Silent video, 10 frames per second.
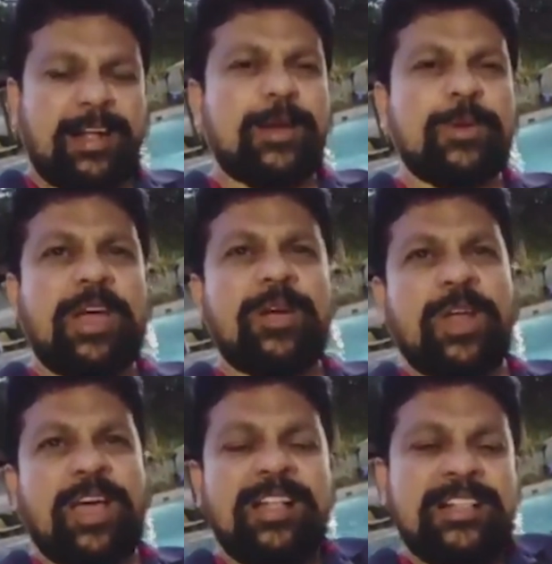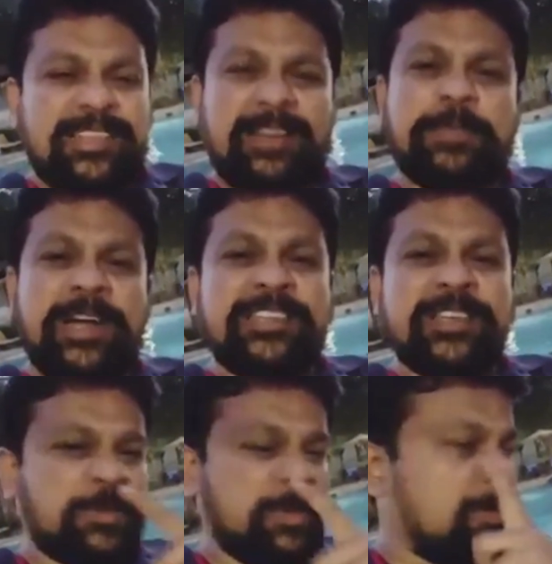ఎక్కడున్నా కూడా సెలబ్రేట్
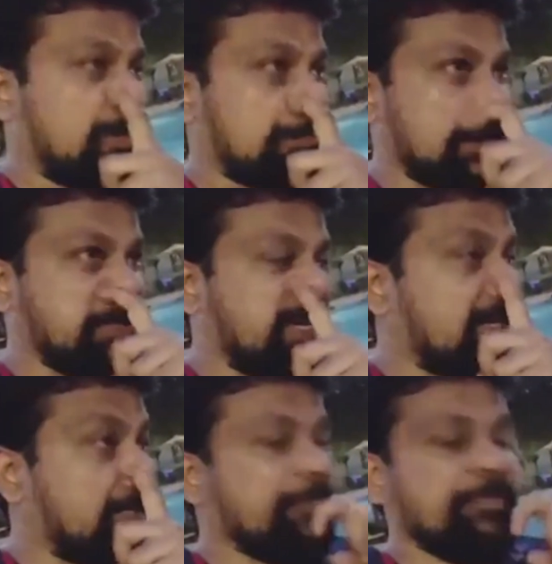చేసుకునే వాళ్ళు చిరంజీవి గారి